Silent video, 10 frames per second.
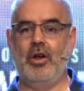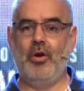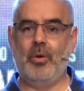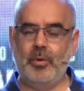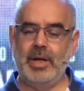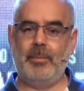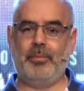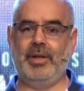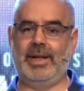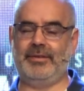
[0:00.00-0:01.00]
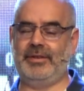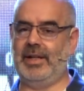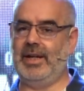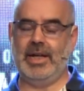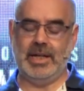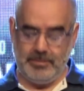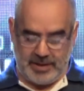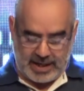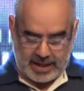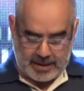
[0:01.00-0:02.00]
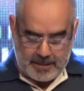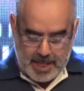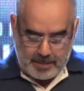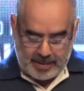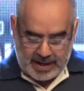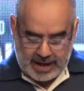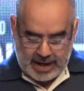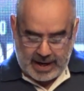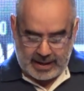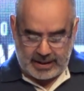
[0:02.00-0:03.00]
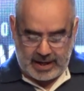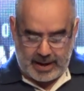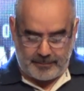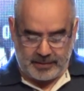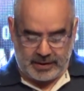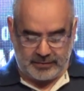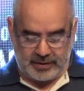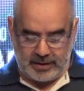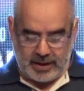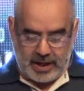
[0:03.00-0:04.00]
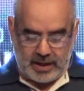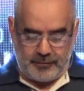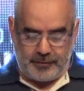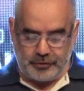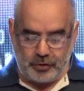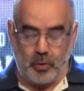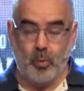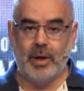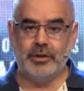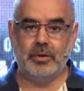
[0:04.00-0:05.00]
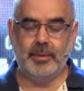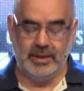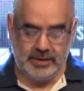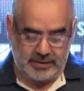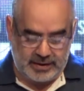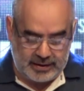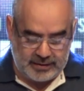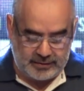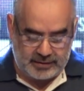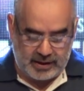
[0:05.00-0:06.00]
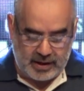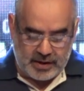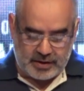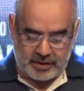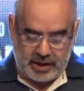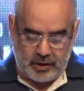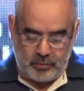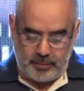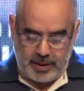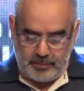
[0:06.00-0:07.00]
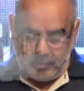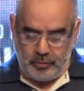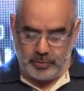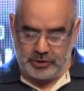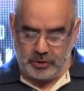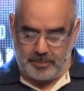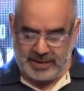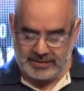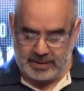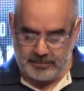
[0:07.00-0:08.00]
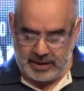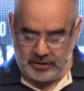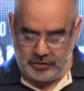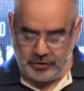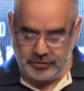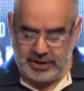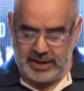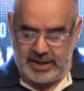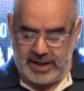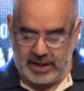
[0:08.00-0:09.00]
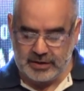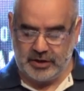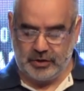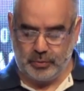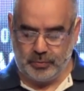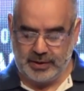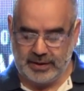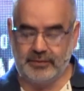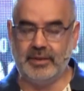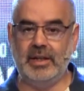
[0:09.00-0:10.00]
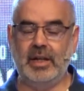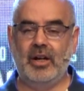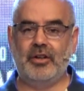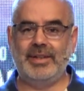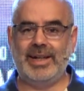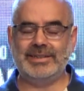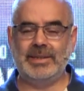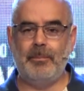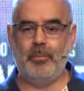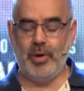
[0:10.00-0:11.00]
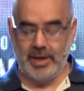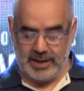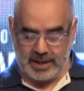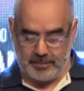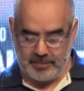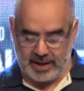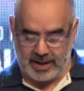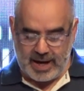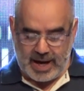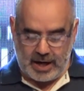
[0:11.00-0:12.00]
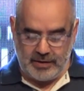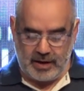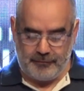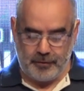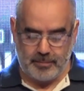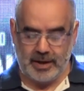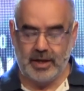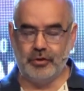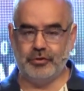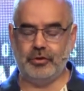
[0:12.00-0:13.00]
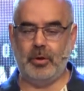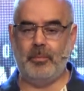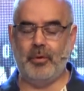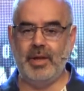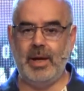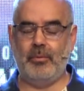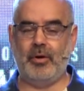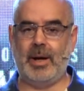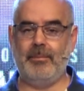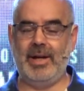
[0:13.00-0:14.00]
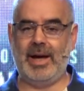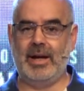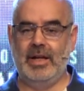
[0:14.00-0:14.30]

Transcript: lo voy a poder hacer y mirar para adelante. ¿sí? En Efesios 4:23 dice, renovemos nuestros pensamientos y actitudes. ¿sí? O sea que se puede cambiar. Hay una forma en que nosotros podemos cambiar.